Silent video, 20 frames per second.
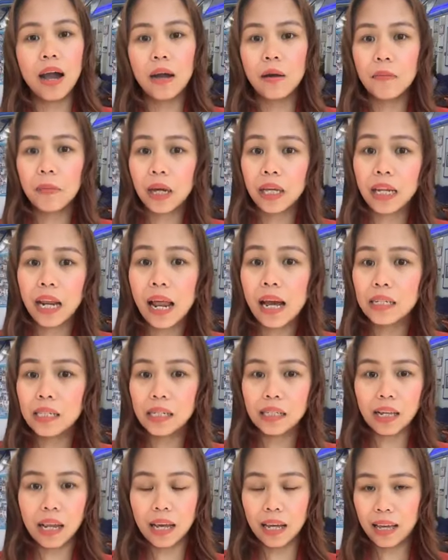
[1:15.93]
um,
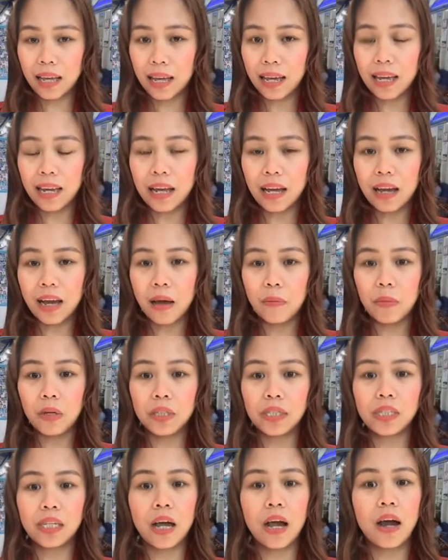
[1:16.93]
kadalasan talaga
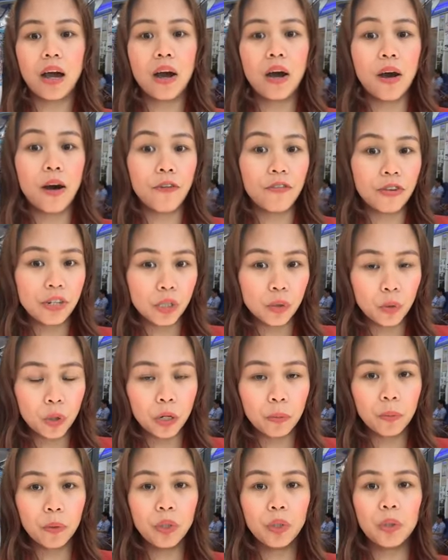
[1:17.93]
ginagamit sa office
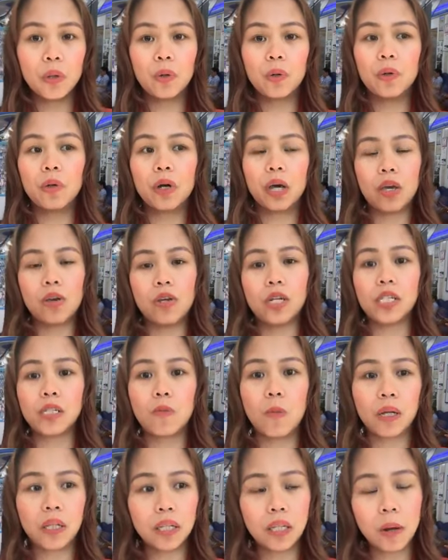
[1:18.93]
work po, no? kung kayo
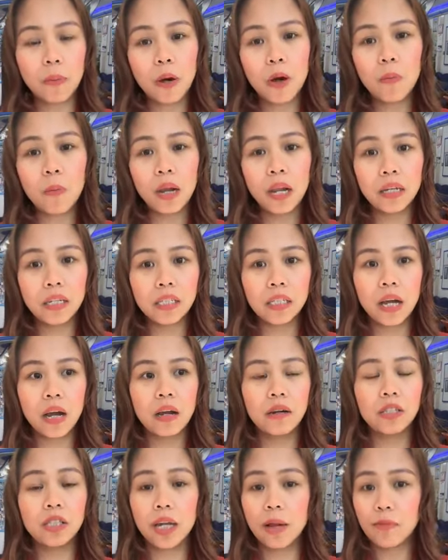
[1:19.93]
is magtrabaho bilang
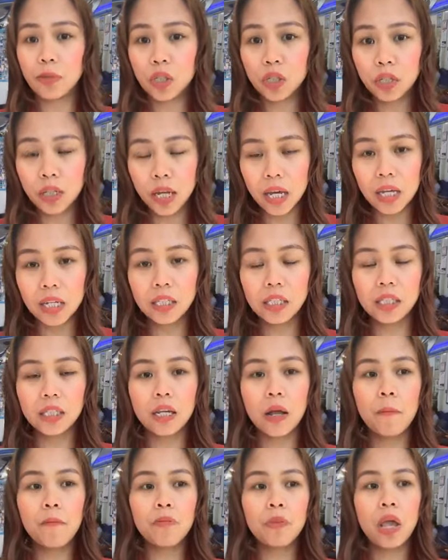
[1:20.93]
isang
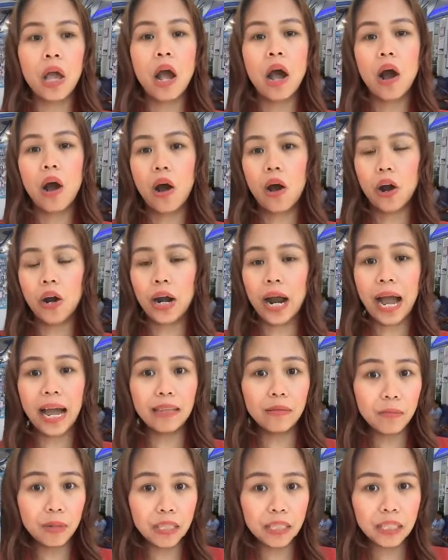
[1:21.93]
receptionist, or
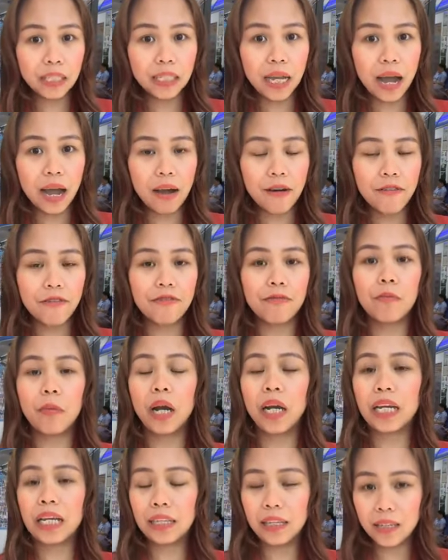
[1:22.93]
admin staff,
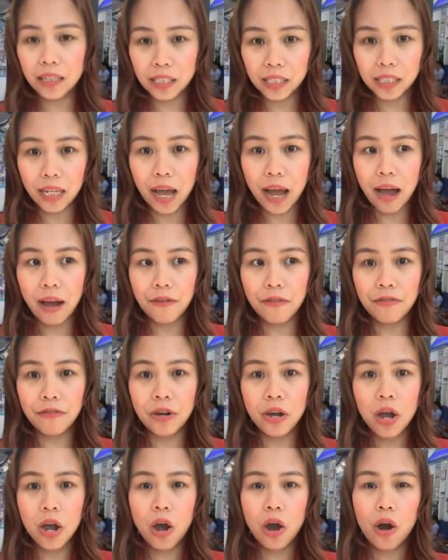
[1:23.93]
marketing staff,
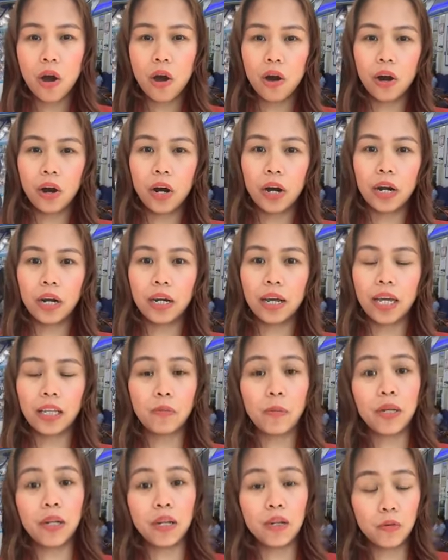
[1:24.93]
or
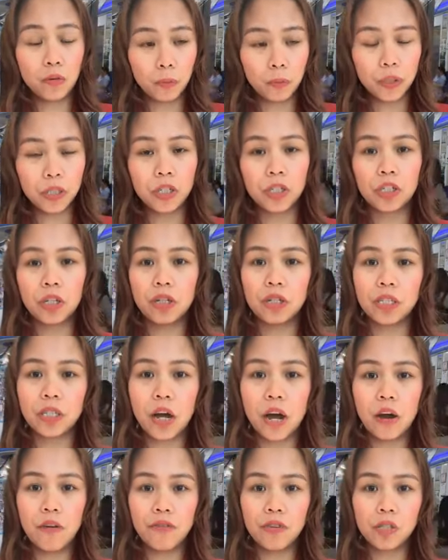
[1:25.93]
kahit man anong position
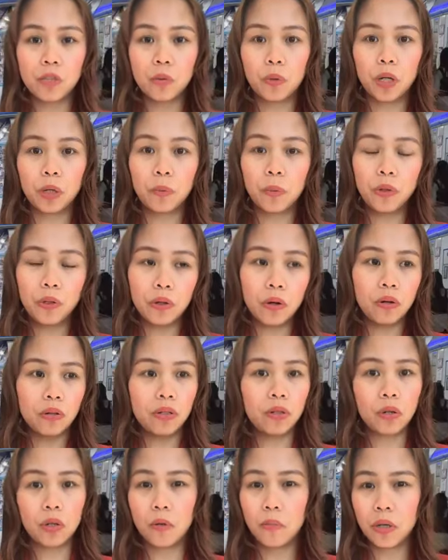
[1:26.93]
sa office work po,
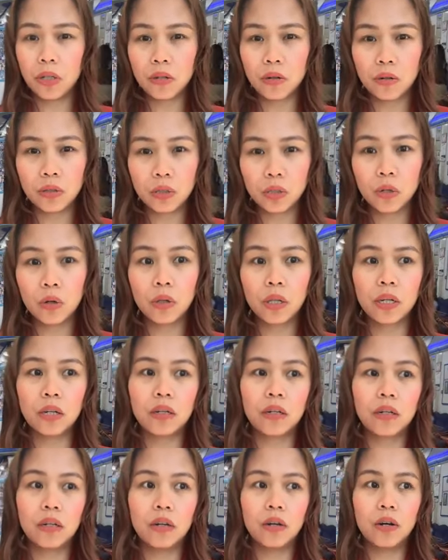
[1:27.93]
no? document
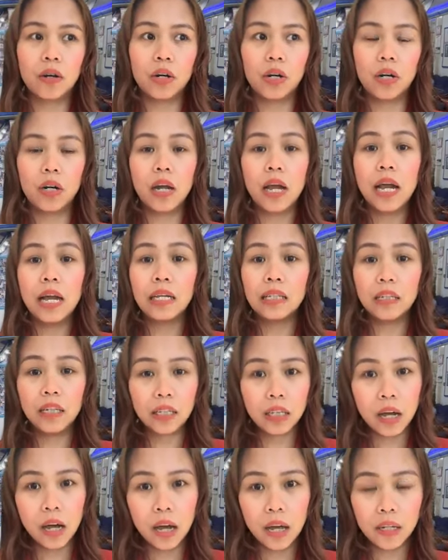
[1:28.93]
controller or
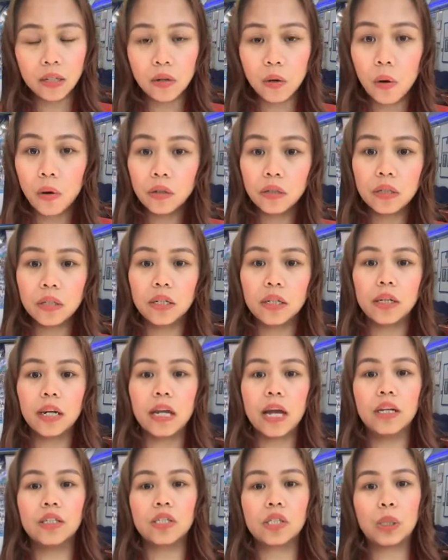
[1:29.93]
data encoder,
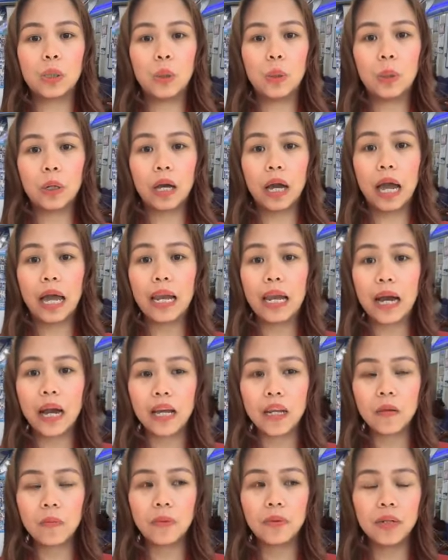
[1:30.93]
ayan, so
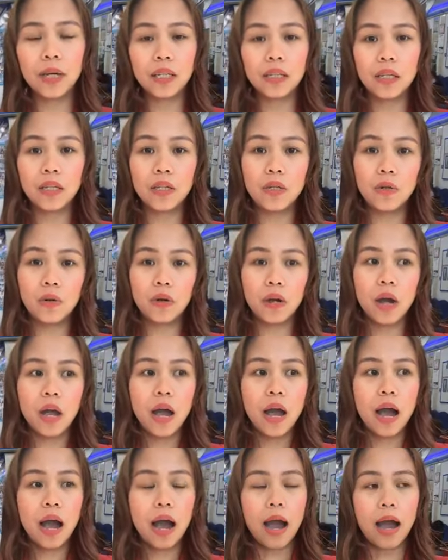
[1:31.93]
kakailanganin po natin yung
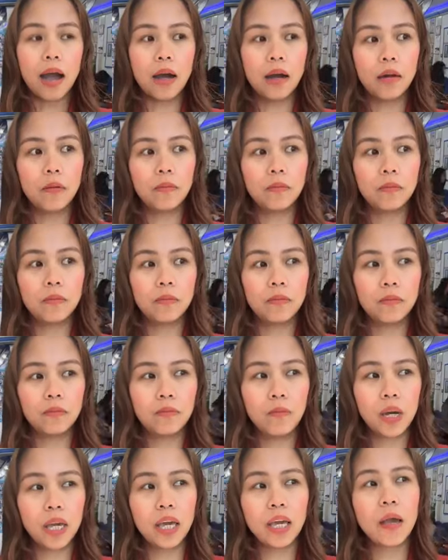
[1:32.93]
um,
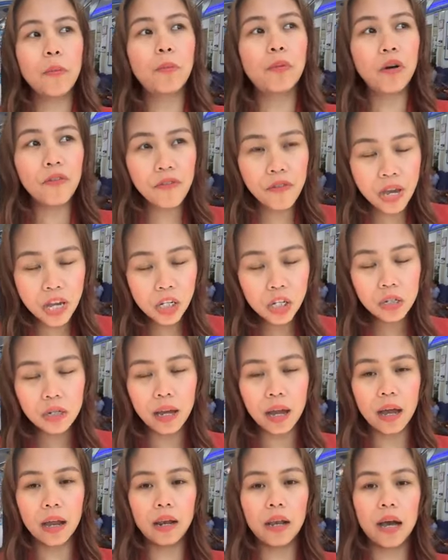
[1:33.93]
magiging
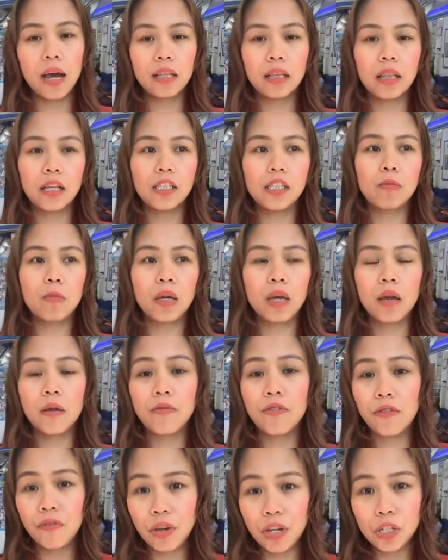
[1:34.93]
professional, at least
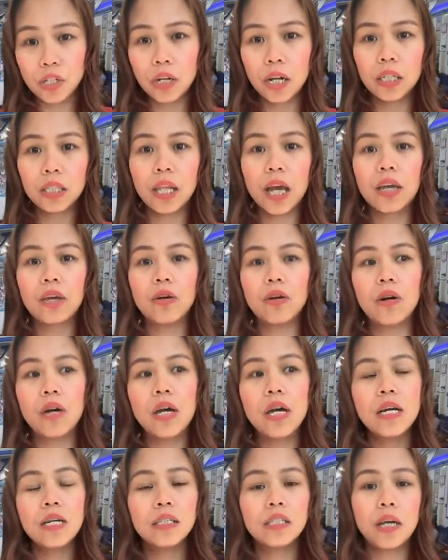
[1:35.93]
maging professional tayo
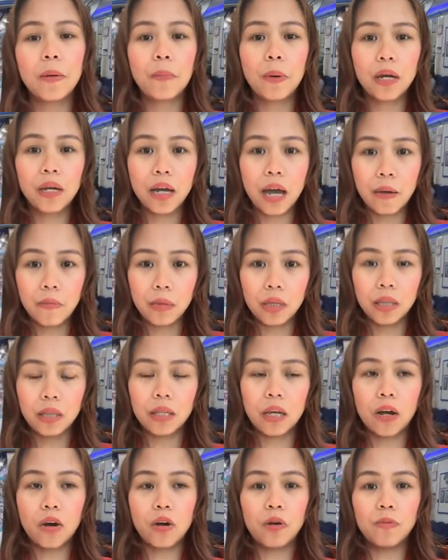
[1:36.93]
sa
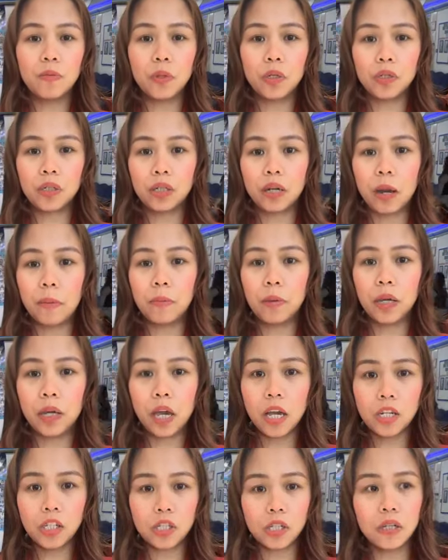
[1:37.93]
paggamit ng computer
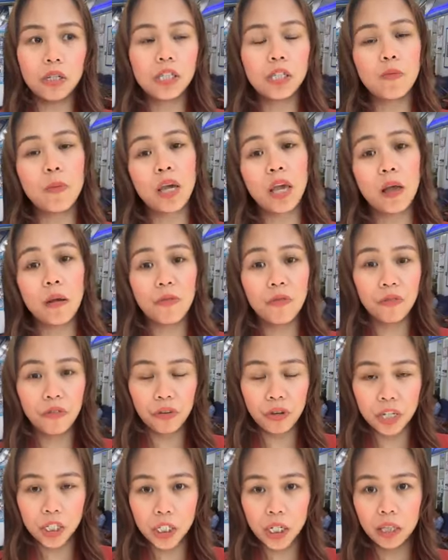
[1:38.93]
applications, maging
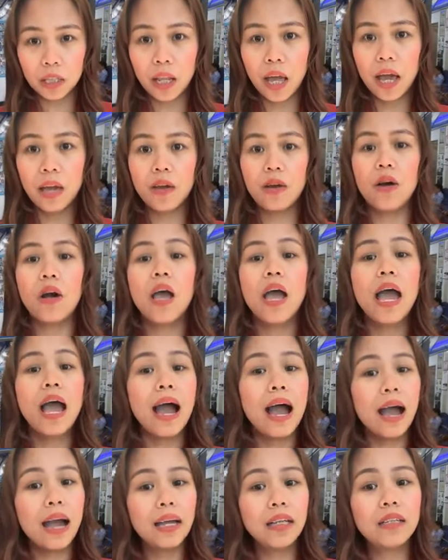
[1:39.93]
proficient tayo,
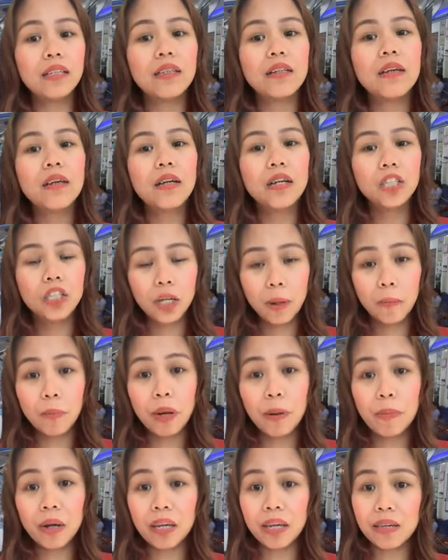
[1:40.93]
and
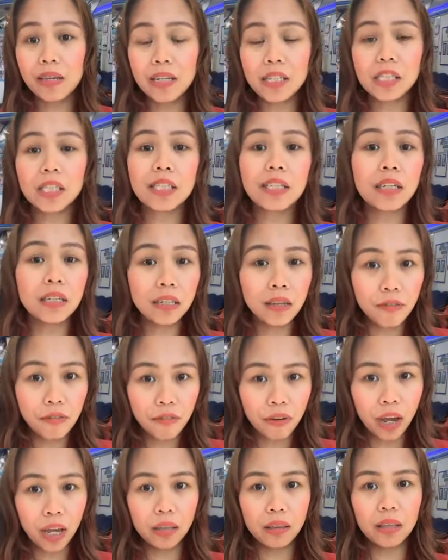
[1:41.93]
syempre magiging
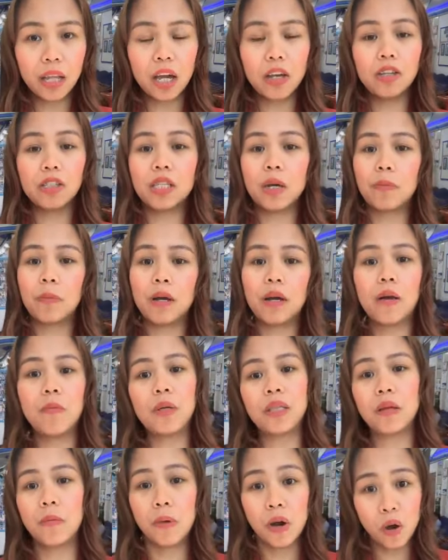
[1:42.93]
certified tayo sa
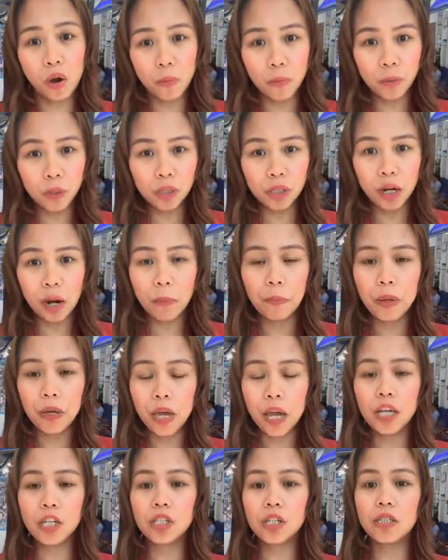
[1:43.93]
paggamit ng mga computer
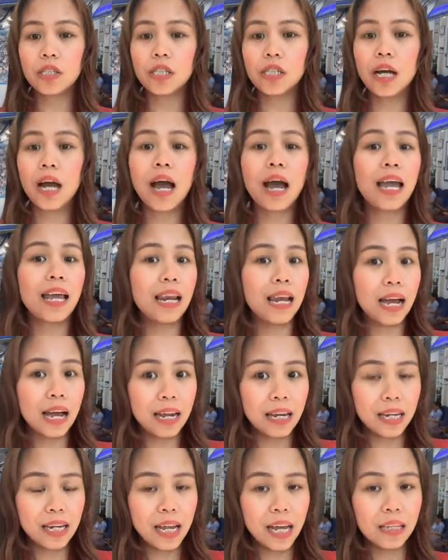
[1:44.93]
applications na
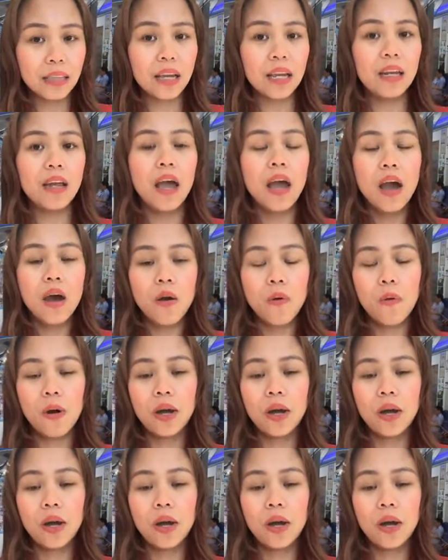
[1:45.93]
kakailanganin natin